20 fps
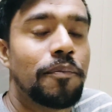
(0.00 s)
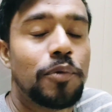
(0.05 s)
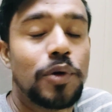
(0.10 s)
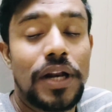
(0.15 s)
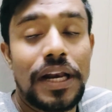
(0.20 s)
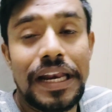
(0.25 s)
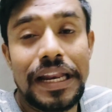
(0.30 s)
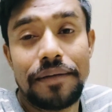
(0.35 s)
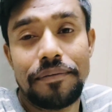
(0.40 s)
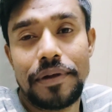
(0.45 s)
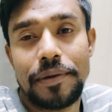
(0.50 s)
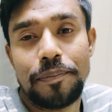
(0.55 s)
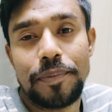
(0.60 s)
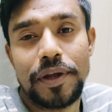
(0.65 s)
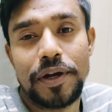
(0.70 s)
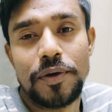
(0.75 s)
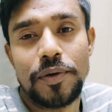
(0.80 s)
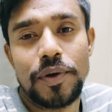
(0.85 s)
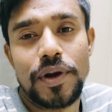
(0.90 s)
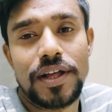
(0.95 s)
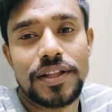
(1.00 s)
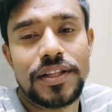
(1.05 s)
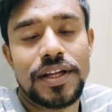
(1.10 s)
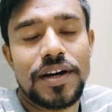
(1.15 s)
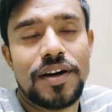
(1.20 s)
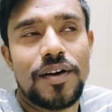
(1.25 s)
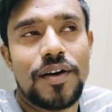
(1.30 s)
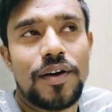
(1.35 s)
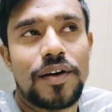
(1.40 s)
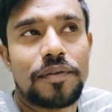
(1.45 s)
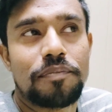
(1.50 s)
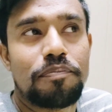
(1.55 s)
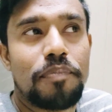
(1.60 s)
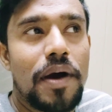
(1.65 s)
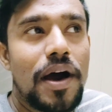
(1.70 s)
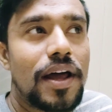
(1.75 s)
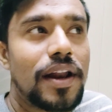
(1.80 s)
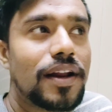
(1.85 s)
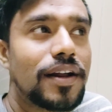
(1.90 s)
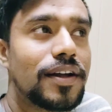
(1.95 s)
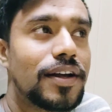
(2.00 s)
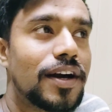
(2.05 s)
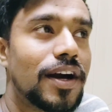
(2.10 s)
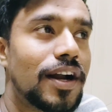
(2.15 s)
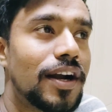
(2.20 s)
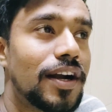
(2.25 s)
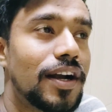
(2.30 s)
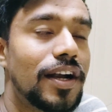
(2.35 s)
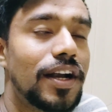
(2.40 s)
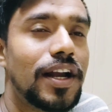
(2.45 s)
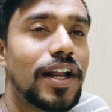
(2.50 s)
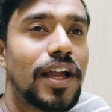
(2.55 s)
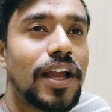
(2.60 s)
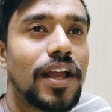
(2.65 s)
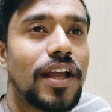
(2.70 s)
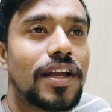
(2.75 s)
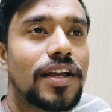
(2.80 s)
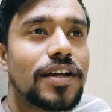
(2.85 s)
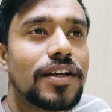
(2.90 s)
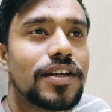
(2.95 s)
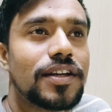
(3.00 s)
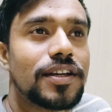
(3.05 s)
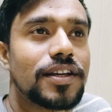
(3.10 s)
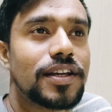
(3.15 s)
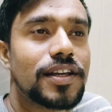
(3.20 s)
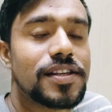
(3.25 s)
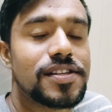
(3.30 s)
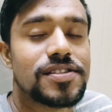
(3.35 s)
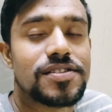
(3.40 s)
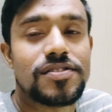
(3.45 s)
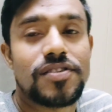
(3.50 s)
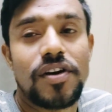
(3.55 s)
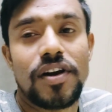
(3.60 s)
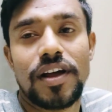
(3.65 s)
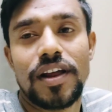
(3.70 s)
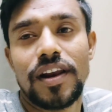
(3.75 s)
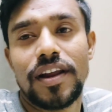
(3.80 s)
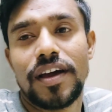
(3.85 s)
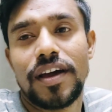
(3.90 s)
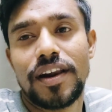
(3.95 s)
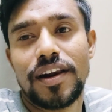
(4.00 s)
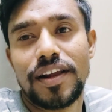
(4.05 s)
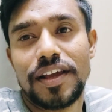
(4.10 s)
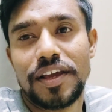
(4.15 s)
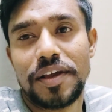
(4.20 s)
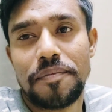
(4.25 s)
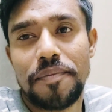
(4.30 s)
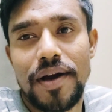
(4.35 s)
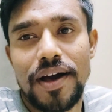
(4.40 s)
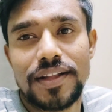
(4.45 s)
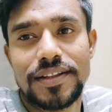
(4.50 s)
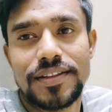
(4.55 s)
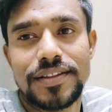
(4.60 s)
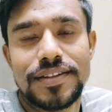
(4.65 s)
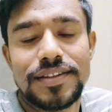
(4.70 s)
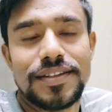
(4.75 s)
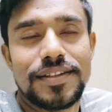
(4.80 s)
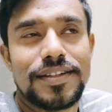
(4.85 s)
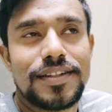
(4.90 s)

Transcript: पूरा लेदर पेन हो रहा था और बारह घंटे के स्ट्रगल करने के बाद